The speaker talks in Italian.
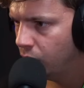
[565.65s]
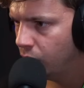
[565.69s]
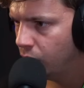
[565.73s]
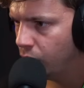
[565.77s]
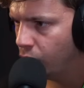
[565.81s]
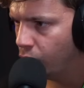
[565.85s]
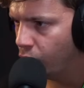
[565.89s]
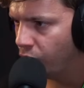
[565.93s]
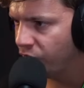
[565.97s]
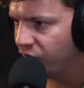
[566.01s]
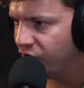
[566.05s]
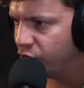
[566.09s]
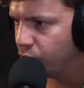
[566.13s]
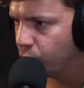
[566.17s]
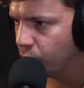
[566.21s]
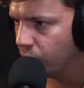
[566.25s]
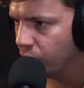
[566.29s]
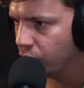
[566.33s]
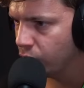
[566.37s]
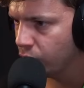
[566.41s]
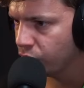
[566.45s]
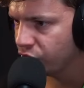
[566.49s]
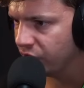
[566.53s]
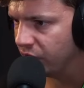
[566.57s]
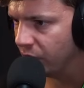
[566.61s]
Ho visto
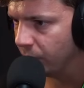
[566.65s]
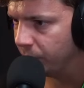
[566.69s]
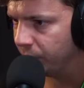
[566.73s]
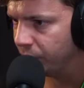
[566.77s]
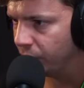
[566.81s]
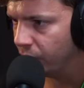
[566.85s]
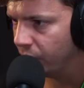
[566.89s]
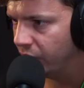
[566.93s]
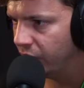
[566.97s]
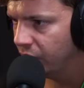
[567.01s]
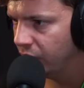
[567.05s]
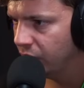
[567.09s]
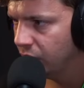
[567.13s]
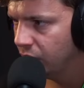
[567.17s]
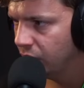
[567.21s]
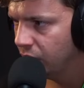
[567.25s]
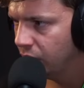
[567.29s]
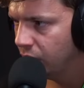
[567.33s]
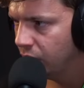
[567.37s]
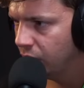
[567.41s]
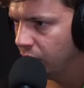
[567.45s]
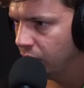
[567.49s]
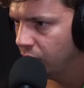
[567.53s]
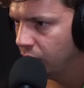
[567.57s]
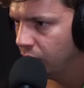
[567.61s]
qualcosa da però, eh?
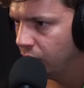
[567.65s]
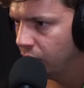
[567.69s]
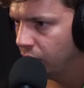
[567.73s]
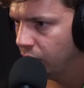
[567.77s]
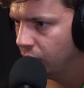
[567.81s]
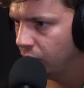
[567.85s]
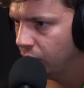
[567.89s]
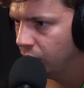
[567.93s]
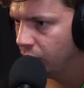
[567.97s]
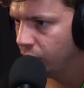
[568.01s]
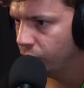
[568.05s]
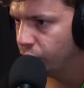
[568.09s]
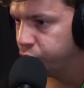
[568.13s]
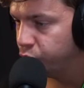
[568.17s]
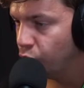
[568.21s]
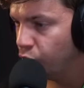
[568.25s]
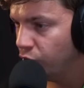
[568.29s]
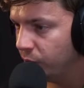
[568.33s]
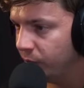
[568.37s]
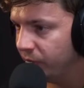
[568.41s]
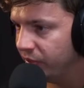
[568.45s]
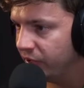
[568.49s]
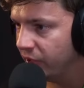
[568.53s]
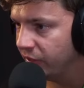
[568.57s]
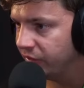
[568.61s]

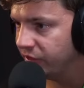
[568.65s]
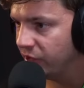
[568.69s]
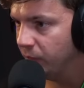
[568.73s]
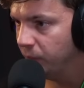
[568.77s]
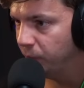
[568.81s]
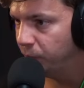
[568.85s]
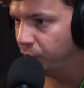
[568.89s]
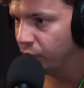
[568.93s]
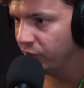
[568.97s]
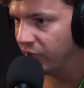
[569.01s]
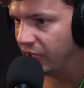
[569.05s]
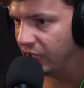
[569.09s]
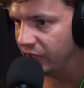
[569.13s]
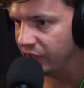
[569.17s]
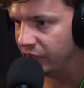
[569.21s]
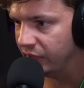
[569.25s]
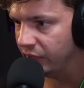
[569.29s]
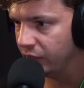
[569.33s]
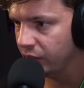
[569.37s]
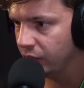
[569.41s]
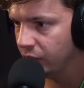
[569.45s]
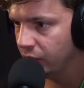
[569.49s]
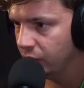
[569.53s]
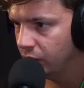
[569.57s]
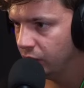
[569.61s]
Fulmine
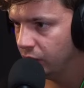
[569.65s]
temporale.